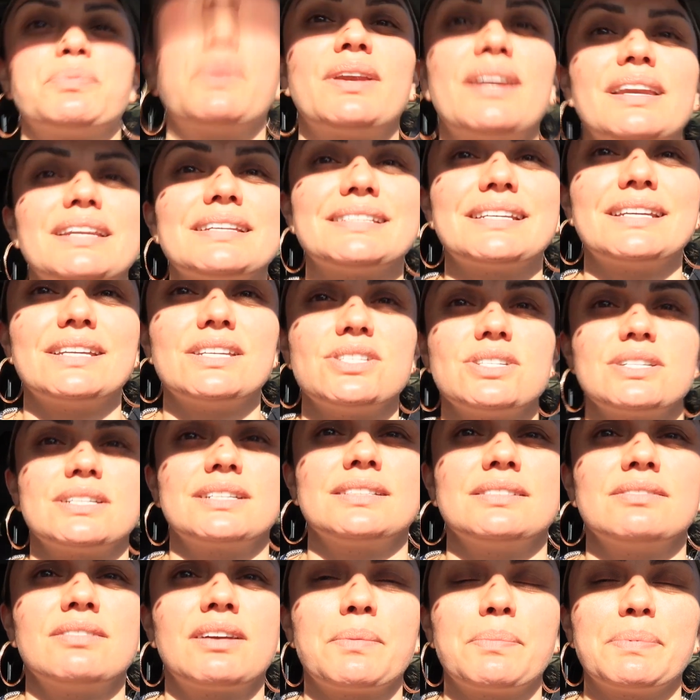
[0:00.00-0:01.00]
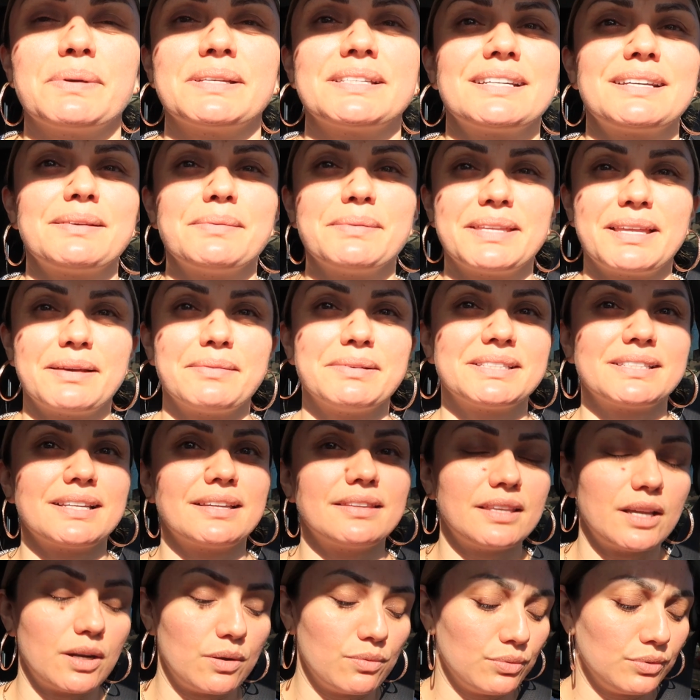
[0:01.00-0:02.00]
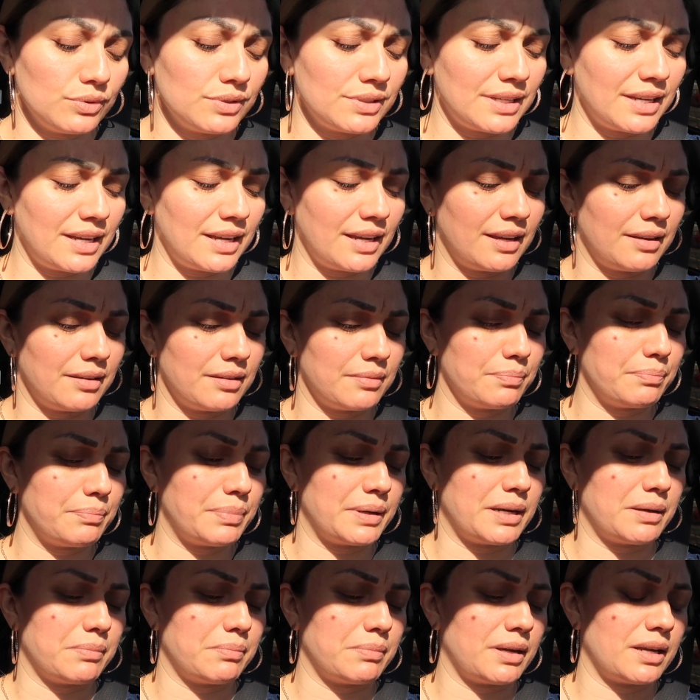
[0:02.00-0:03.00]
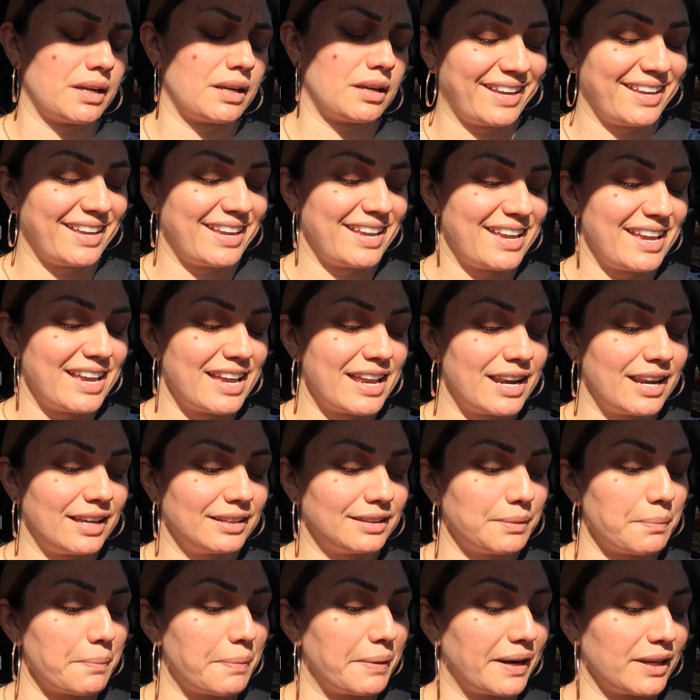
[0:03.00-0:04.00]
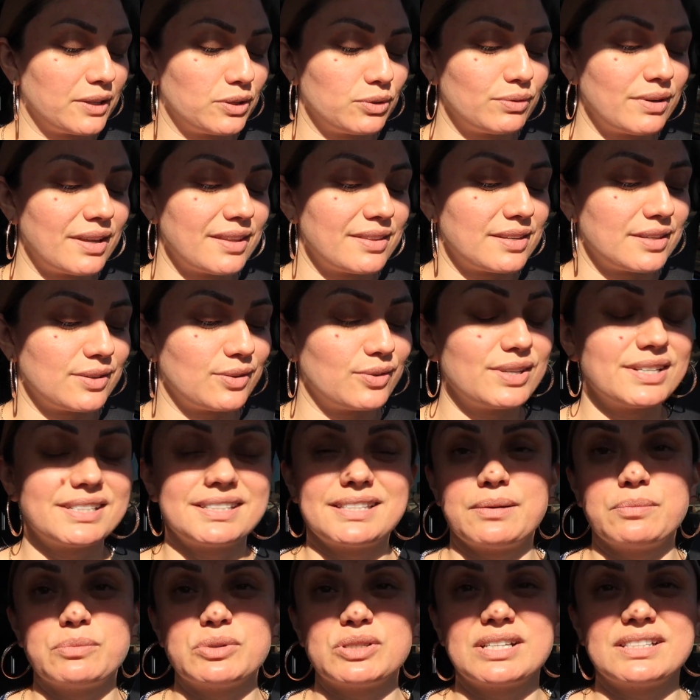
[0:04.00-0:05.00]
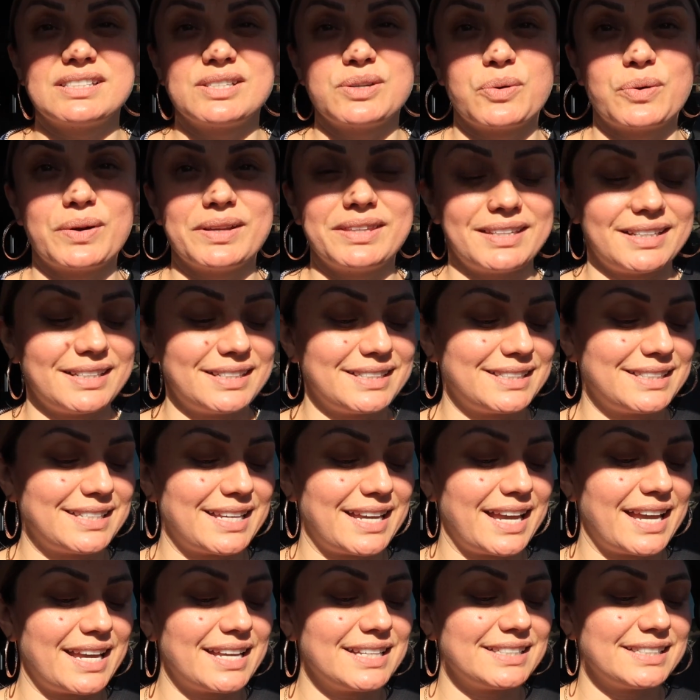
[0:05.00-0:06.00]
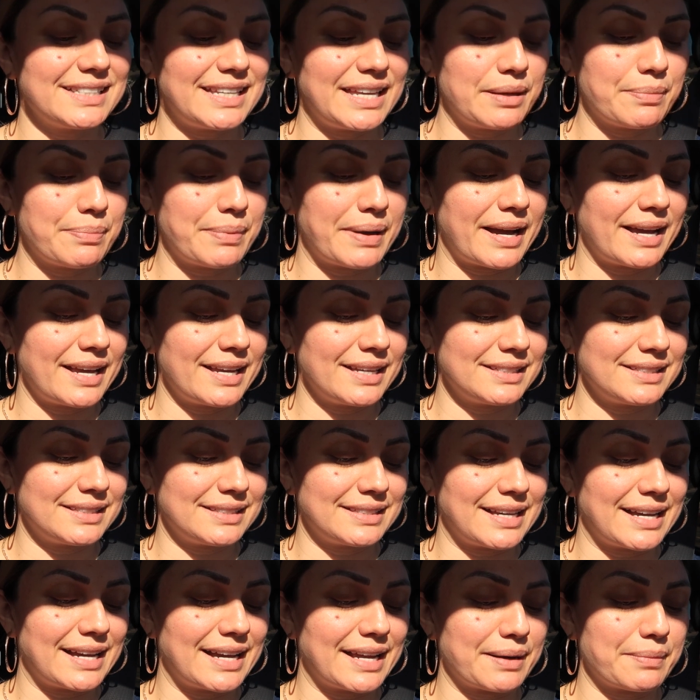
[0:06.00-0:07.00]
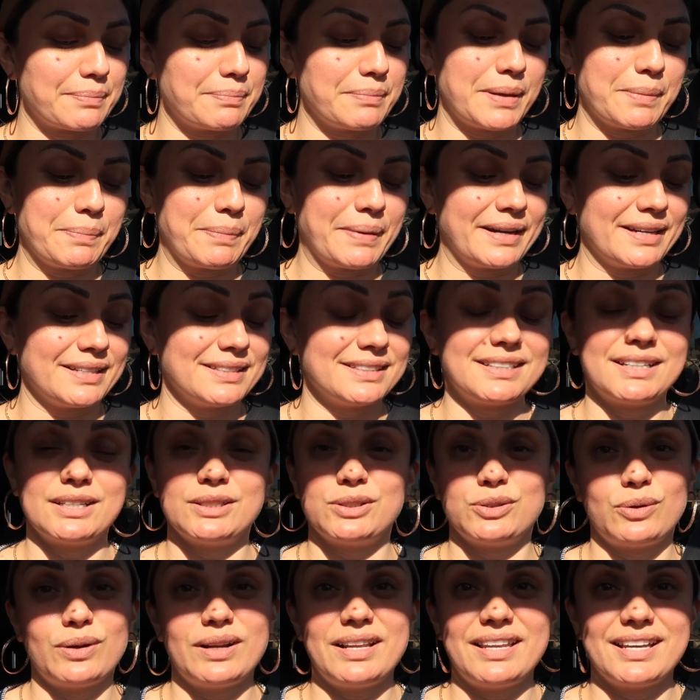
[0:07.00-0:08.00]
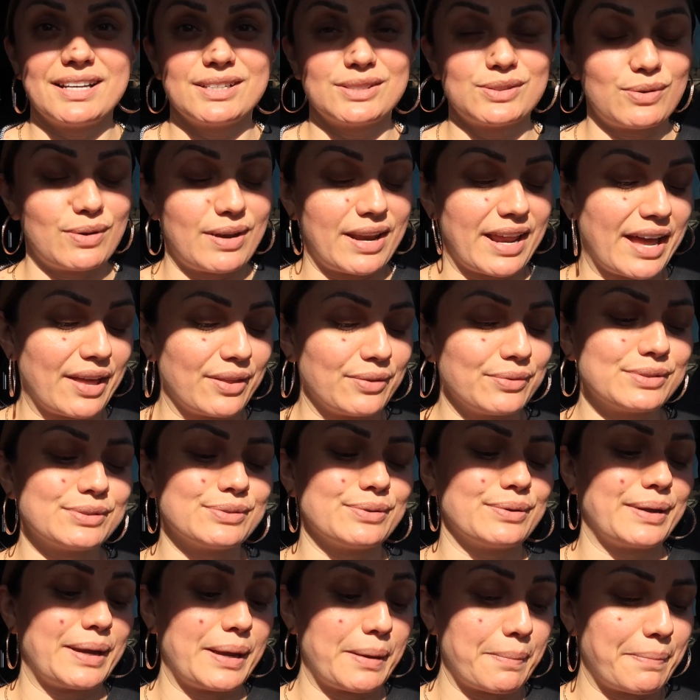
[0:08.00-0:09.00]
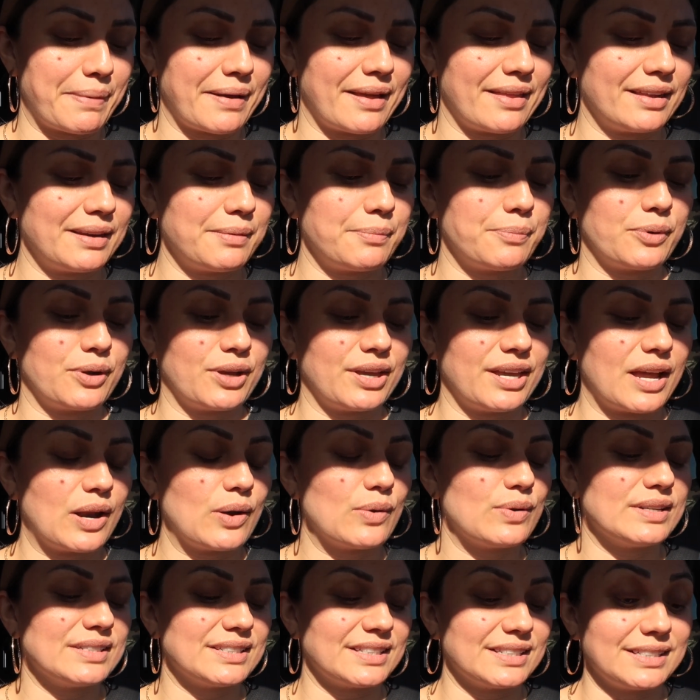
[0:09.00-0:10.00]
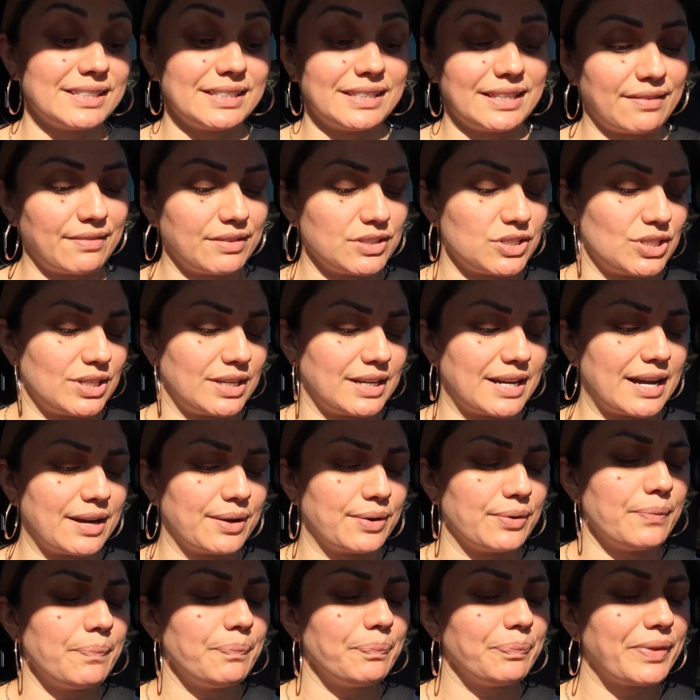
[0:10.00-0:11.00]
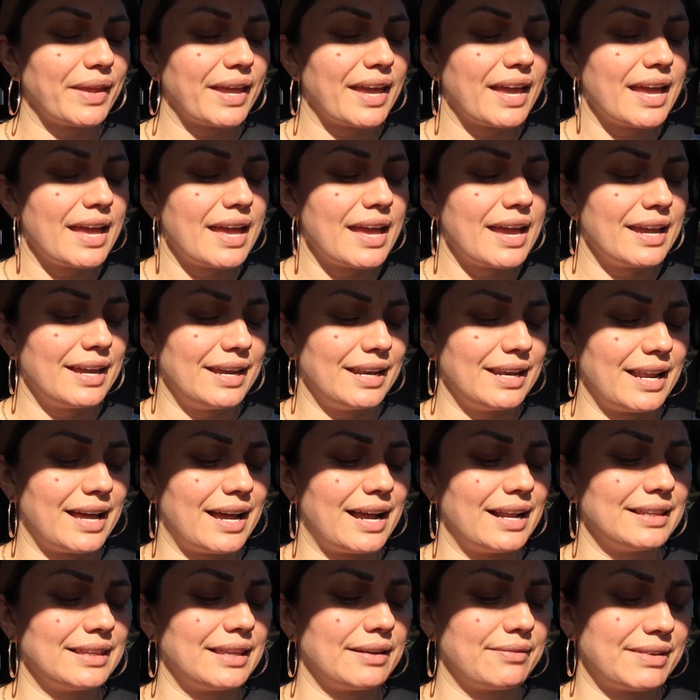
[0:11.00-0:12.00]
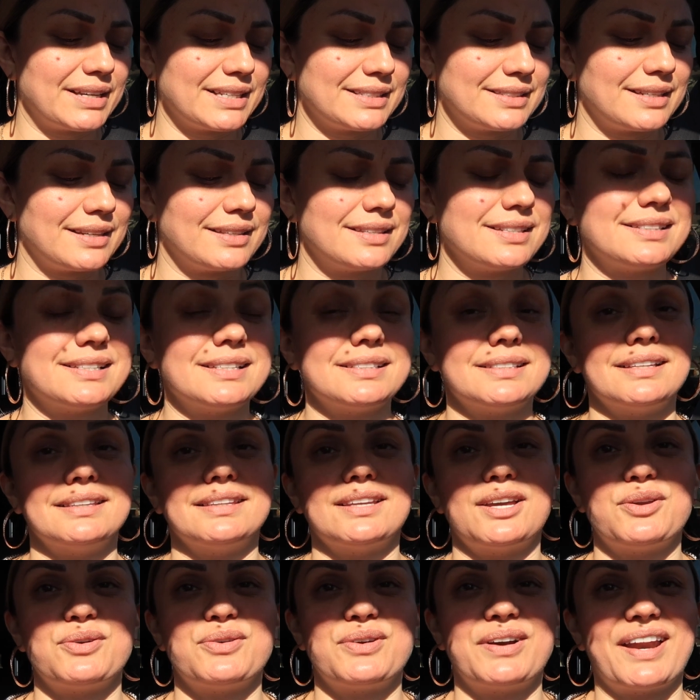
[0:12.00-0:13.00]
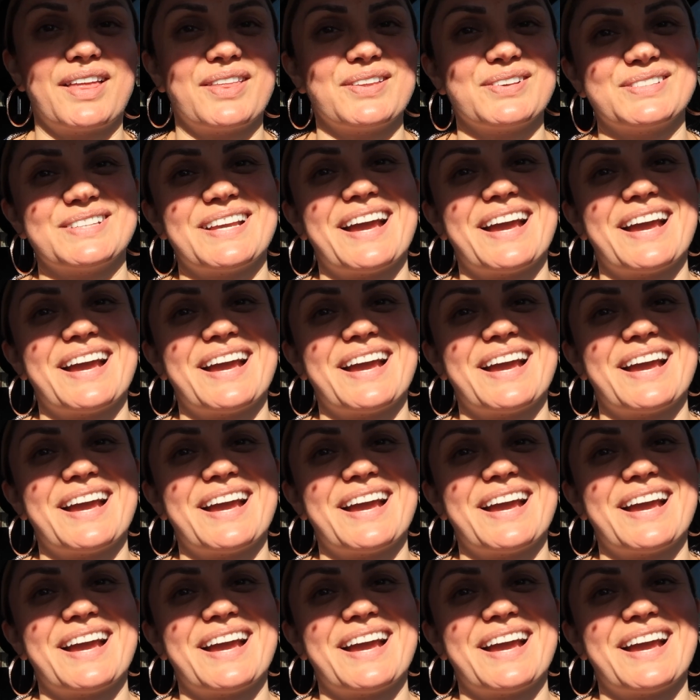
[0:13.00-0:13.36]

ponerlas ahí, chicas. Lo que pasa es que me da bastante luz y... Espérenme. Eh. La temperatura de hoy estamos a 56 y va a estar, me parece que todo el día soleados. O qué padre, porque ya lo necesitaba Chicago. Y la alta va a ser de 61 grados.